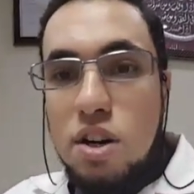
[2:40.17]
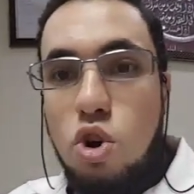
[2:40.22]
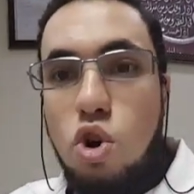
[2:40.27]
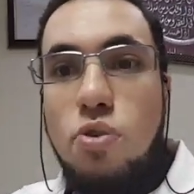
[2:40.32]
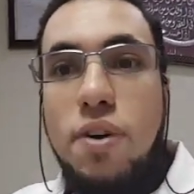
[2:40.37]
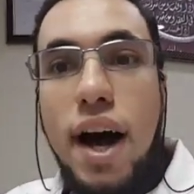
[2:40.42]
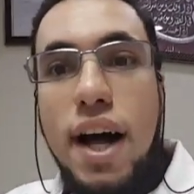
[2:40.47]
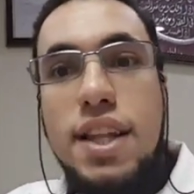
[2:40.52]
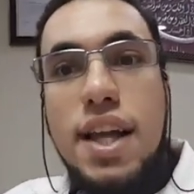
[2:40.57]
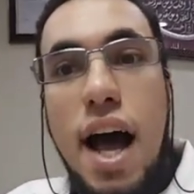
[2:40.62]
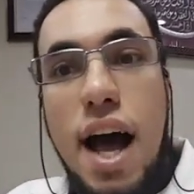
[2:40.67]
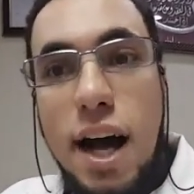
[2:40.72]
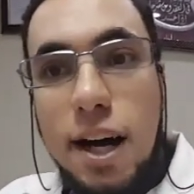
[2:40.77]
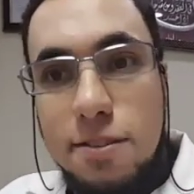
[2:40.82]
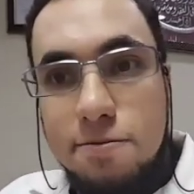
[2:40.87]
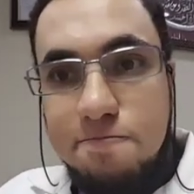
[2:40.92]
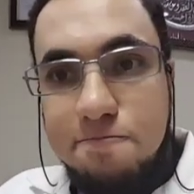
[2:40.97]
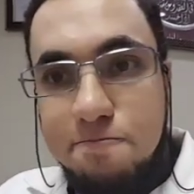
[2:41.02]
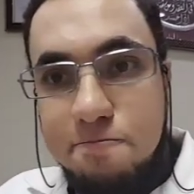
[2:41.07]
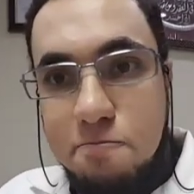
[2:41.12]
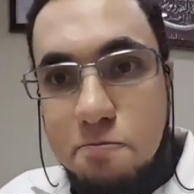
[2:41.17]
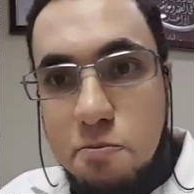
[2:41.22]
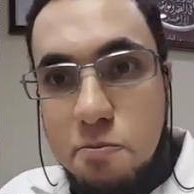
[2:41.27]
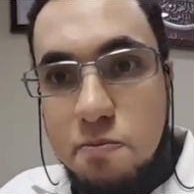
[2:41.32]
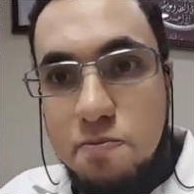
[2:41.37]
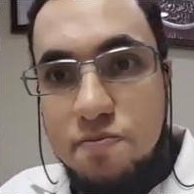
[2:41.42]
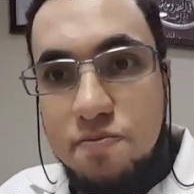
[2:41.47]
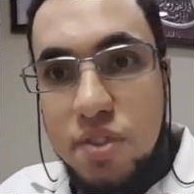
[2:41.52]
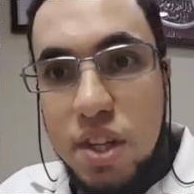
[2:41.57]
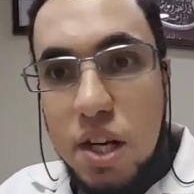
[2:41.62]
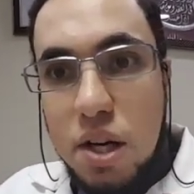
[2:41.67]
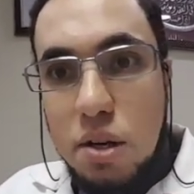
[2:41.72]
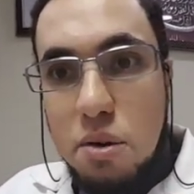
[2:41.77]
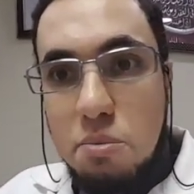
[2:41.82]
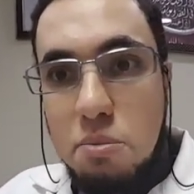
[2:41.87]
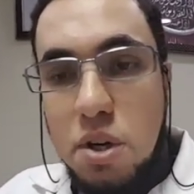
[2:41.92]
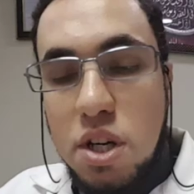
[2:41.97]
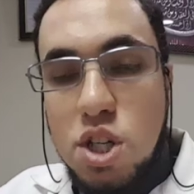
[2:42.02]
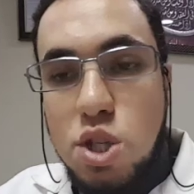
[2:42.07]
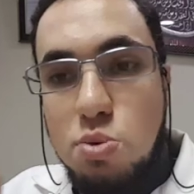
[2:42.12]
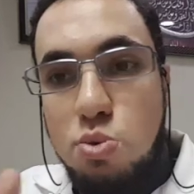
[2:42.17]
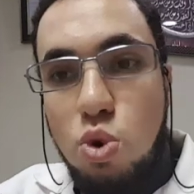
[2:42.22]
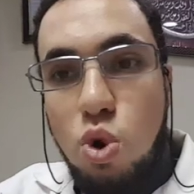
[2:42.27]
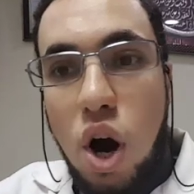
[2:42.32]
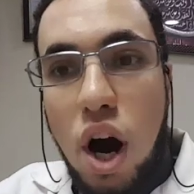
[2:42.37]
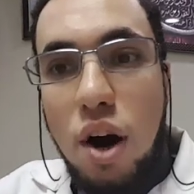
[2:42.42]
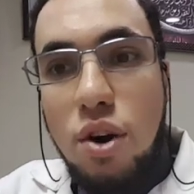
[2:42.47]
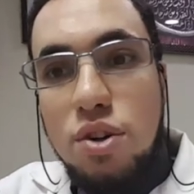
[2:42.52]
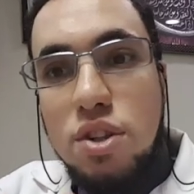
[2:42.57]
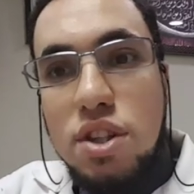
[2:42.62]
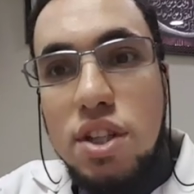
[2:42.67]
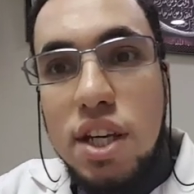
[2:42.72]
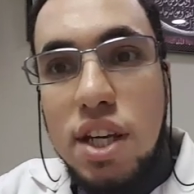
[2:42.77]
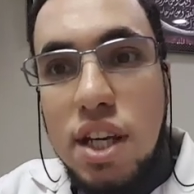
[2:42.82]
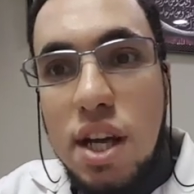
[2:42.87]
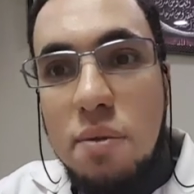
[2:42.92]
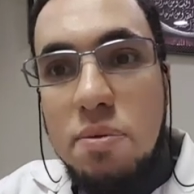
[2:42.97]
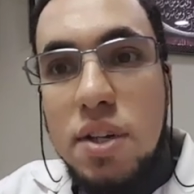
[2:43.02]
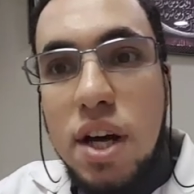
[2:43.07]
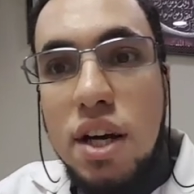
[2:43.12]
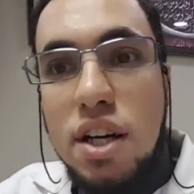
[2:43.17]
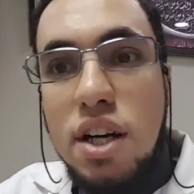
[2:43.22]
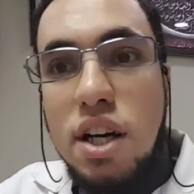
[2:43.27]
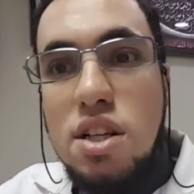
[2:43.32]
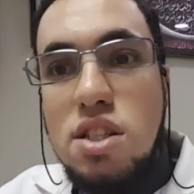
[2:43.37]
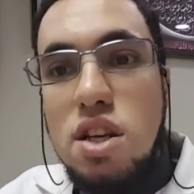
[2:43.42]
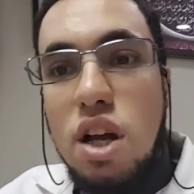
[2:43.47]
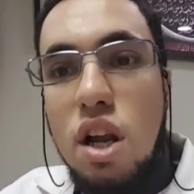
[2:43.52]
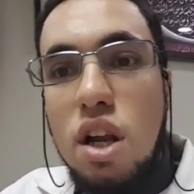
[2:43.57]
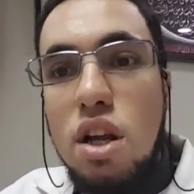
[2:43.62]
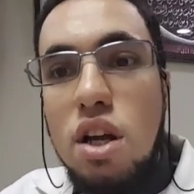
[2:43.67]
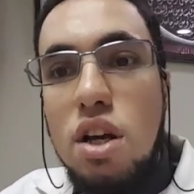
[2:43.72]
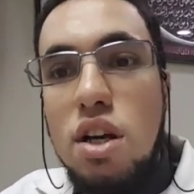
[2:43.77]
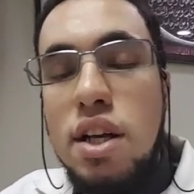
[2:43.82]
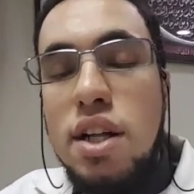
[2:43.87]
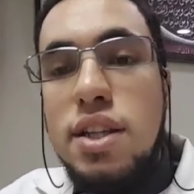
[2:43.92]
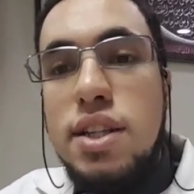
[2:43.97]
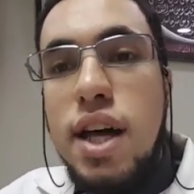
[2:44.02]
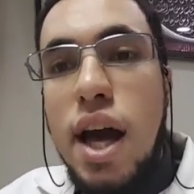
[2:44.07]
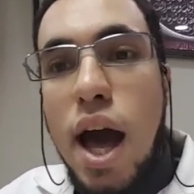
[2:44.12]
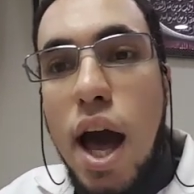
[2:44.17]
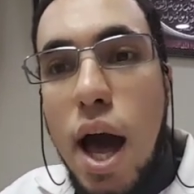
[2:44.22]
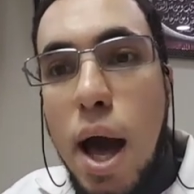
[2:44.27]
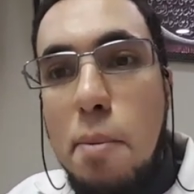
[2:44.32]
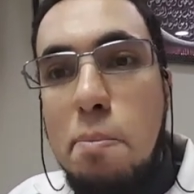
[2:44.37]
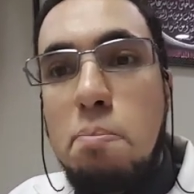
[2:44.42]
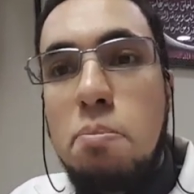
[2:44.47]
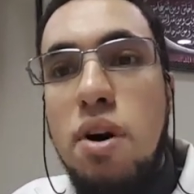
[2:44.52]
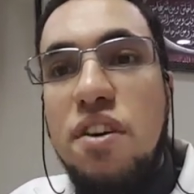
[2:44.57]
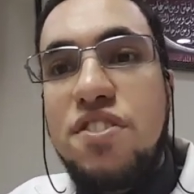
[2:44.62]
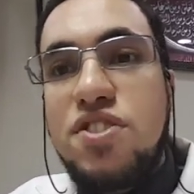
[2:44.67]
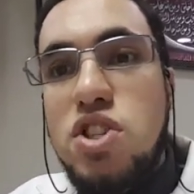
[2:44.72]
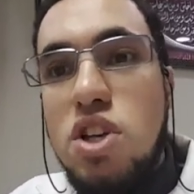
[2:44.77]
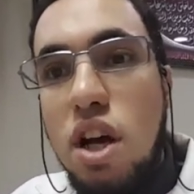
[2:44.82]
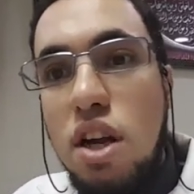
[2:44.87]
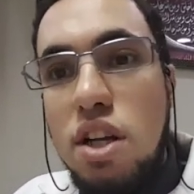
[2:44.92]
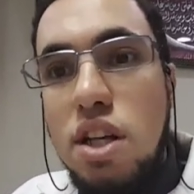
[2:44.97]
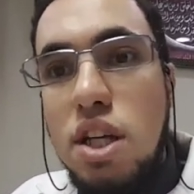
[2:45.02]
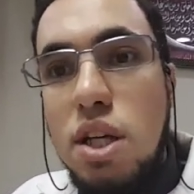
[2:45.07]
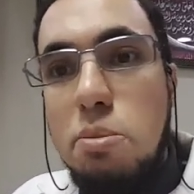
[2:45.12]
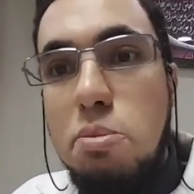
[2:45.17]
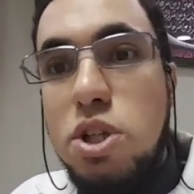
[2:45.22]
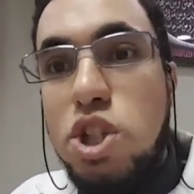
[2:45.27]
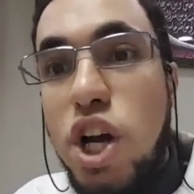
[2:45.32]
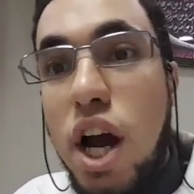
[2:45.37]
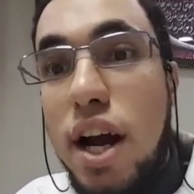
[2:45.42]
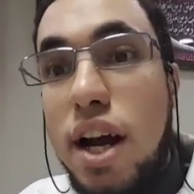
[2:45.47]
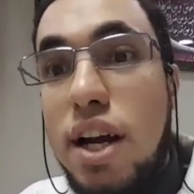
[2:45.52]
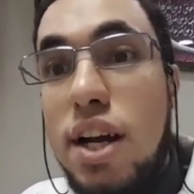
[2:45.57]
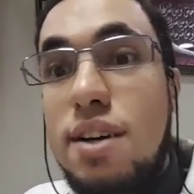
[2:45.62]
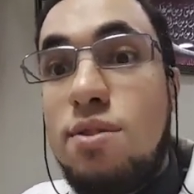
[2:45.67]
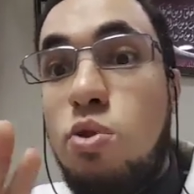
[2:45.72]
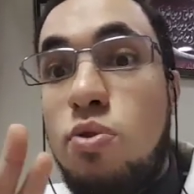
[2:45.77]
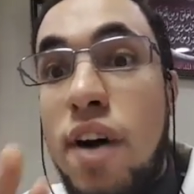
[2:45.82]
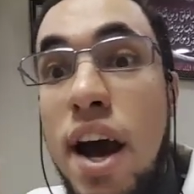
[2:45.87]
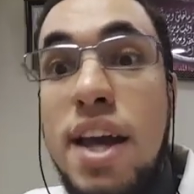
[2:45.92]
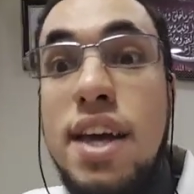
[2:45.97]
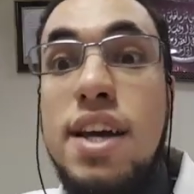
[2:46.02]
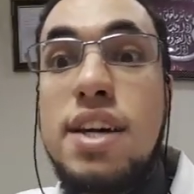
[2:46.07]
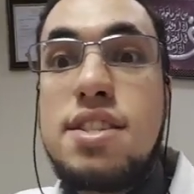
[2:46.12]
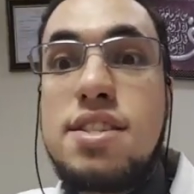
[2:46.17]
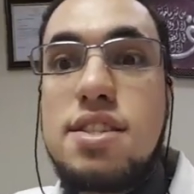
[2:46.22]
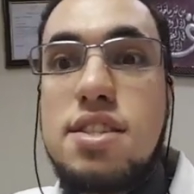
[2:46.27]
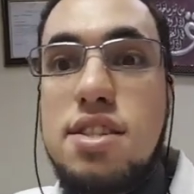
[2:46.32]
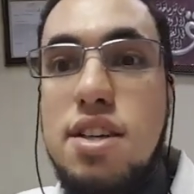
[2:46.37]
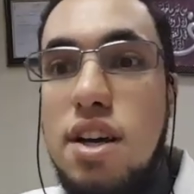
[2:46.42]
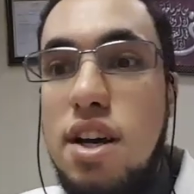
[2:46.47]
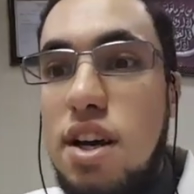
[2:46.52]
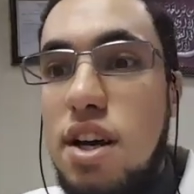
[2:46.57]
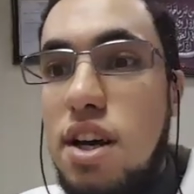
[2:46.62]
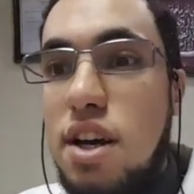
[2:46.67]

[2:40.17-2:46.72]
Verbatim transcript: وبعدها باسبوع او اتنين يبدا يحصل التهاب مفصلي بشكل مميز